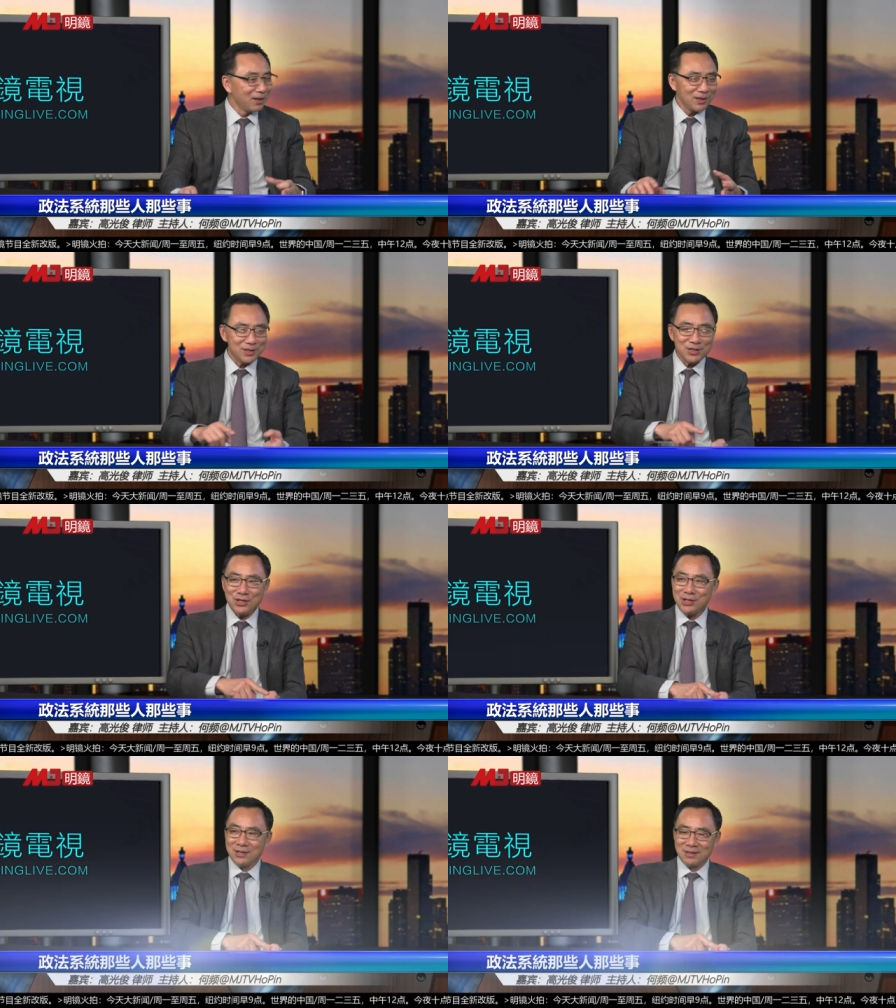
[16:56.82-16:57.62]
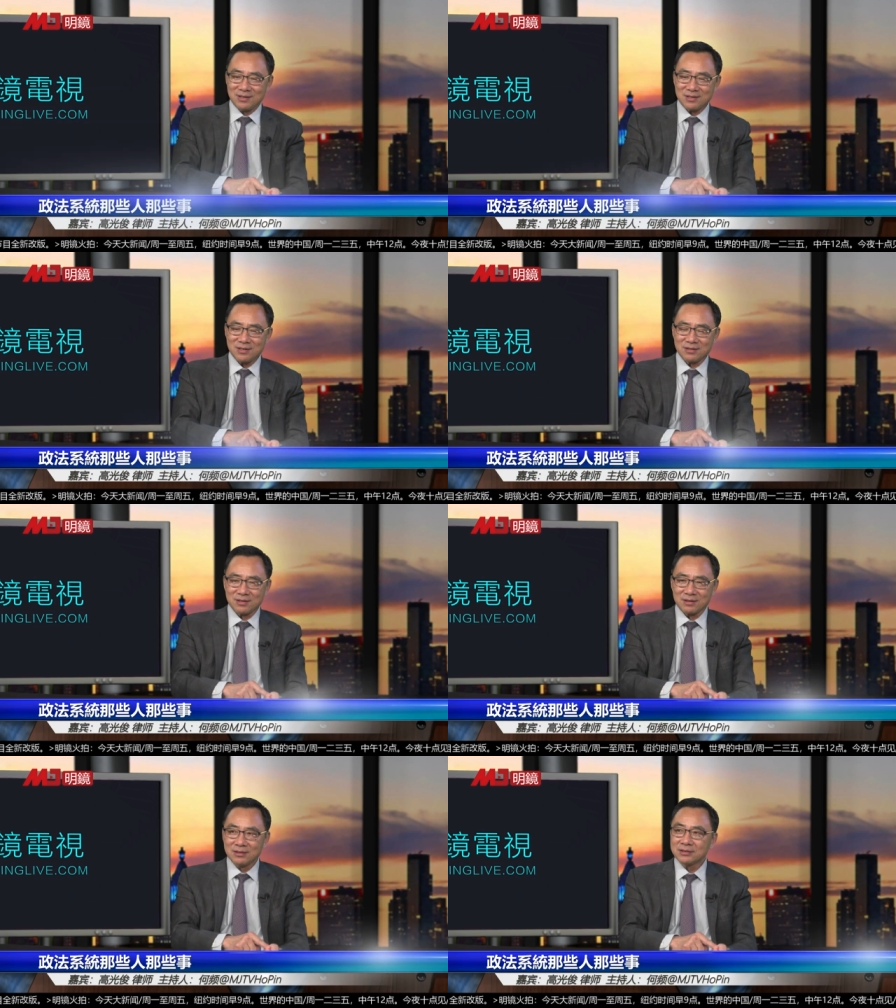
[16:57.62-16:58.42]
第一
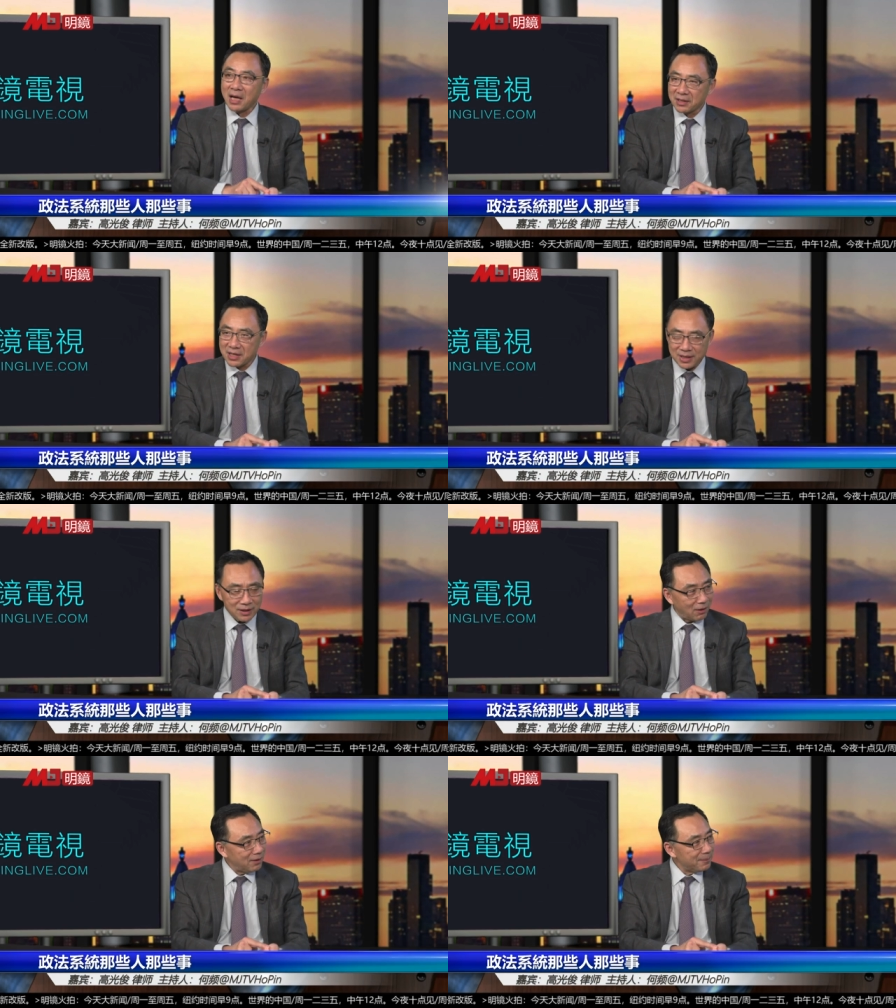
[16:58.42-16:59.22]
是党的领导，